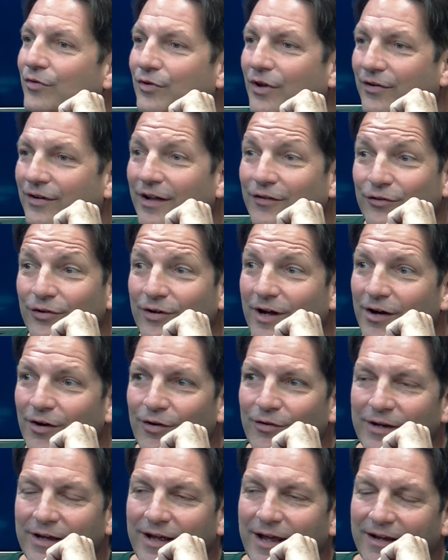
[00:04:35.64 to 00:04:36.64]
han
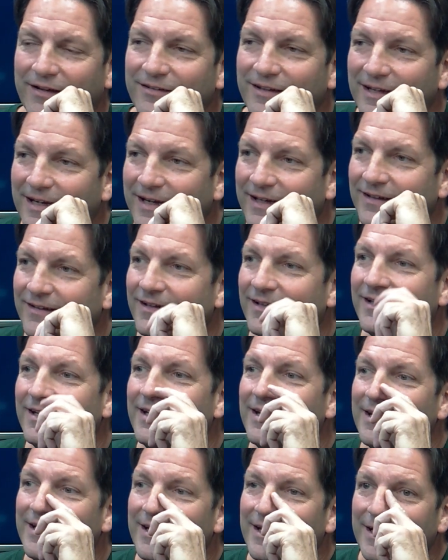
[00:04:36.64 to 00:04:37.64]
tocado excelente,
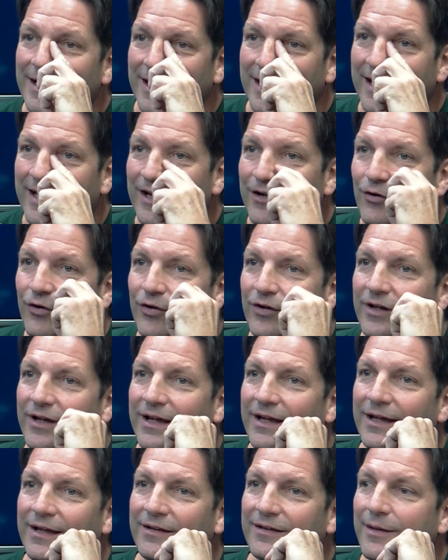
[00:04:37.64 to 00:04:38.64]
eh, con
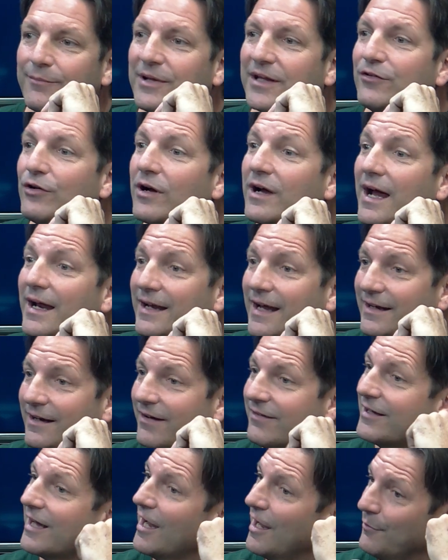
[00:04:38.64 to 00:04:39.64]
eh, Septeto Acarey
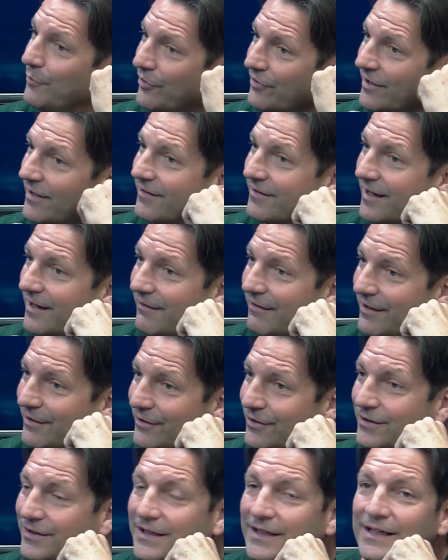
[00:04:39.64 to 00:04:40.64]
estábamos el
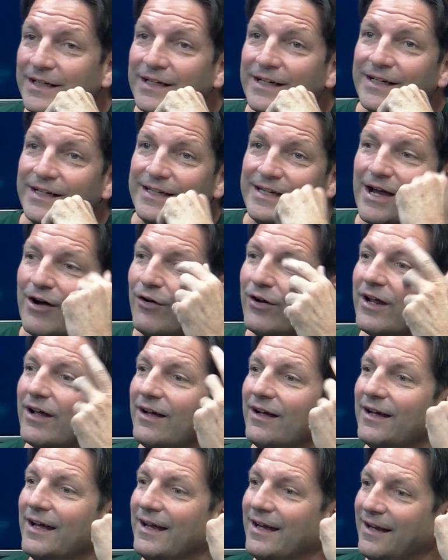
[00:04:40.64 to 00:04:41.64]
sábado. Y
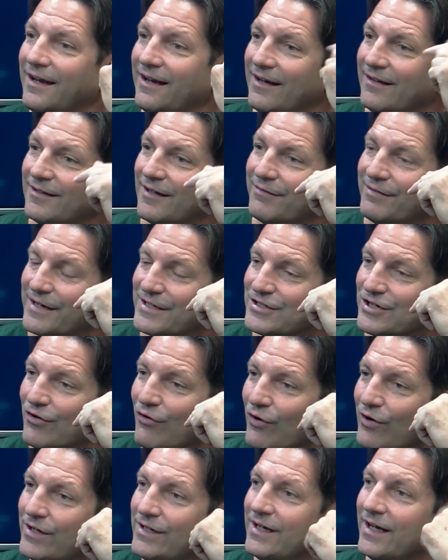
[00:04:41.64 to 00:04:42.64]
ahora, eh, esta fecha
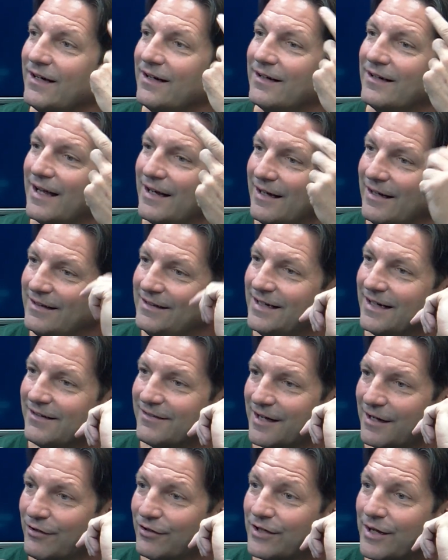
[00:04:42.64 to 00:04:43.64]
hoy y el
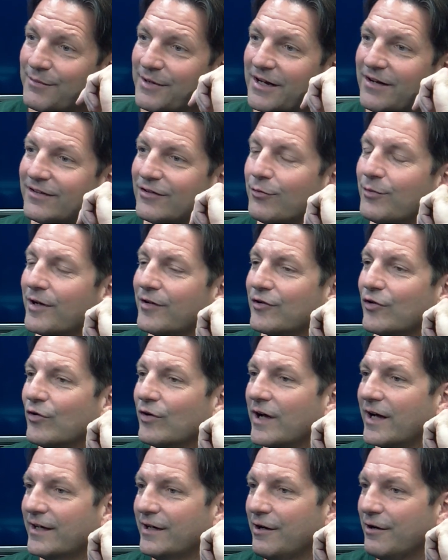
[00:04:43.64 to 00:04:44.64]
sábado también estamos con
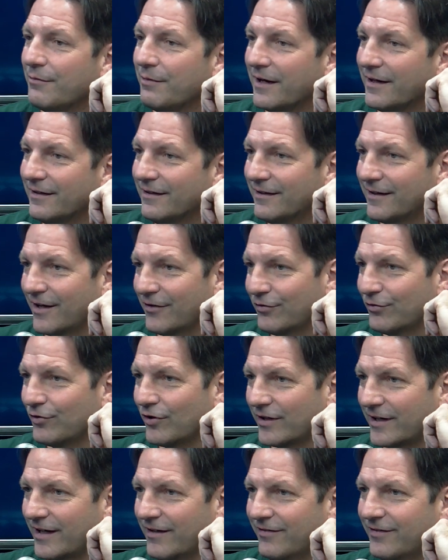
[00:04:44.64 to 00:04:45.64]
Caribe Band, que es una
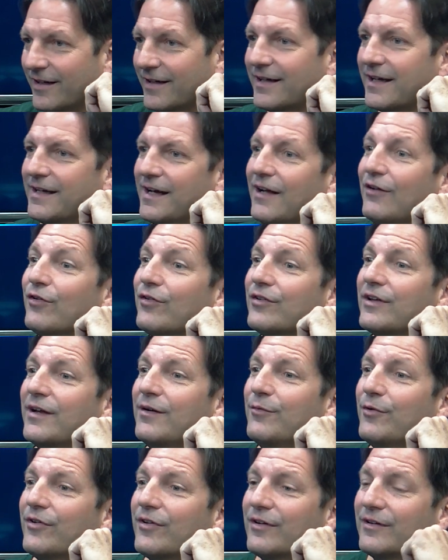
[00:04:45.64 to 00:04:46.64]
orquesta que ya los
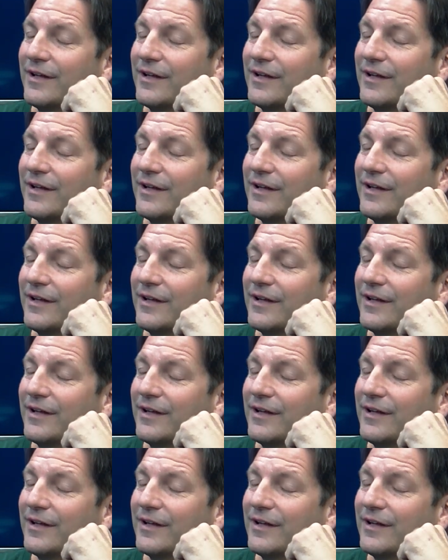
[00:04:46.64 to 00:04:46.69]
tenemos,